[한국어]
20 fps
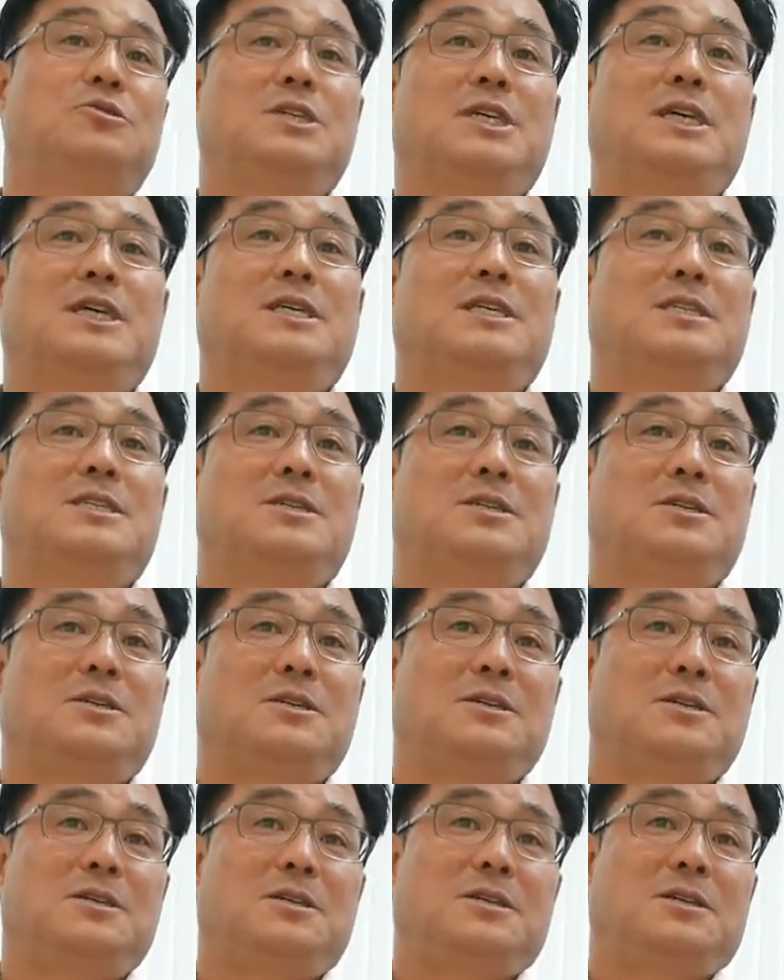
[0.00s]

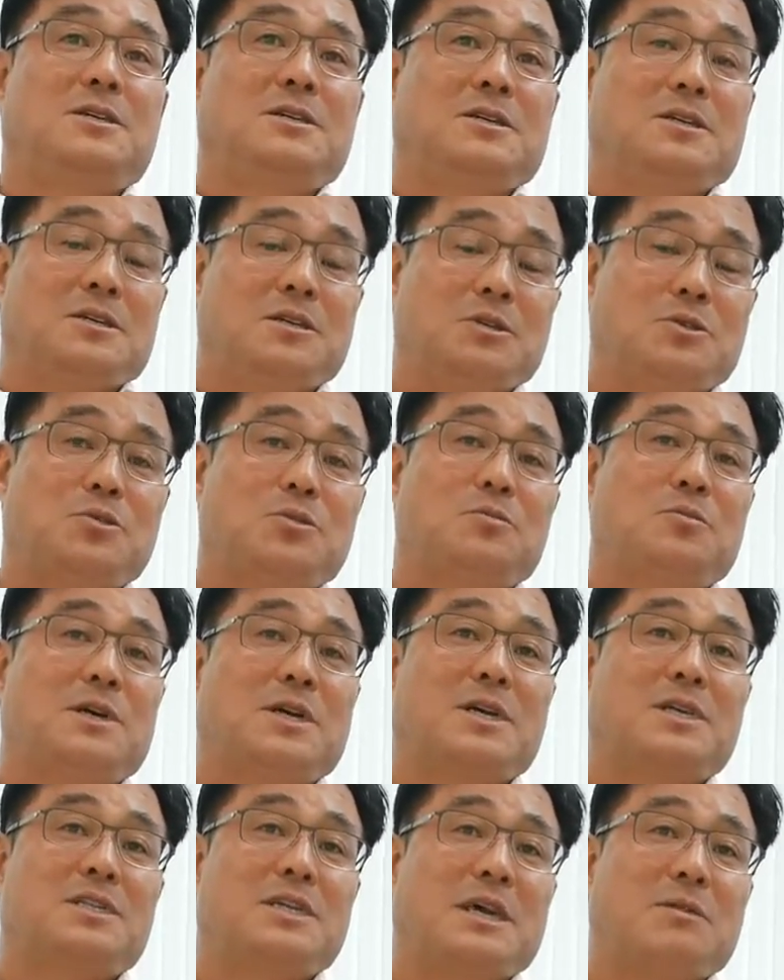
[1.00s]
투자해서 그쪽
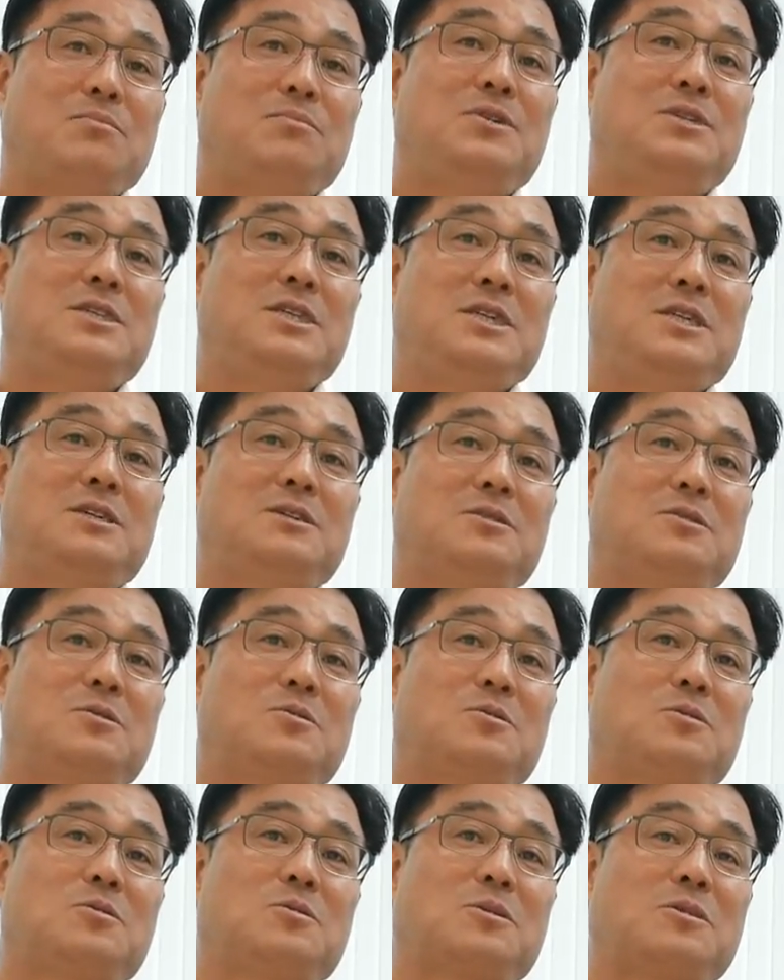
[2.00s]
마켓에 FPGA를
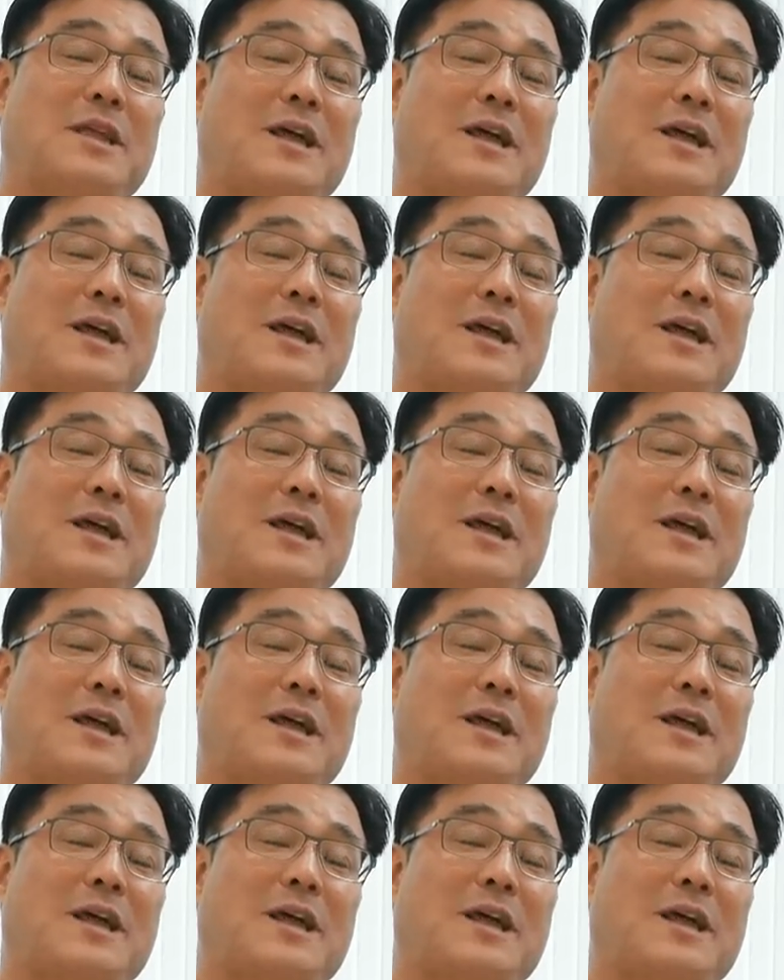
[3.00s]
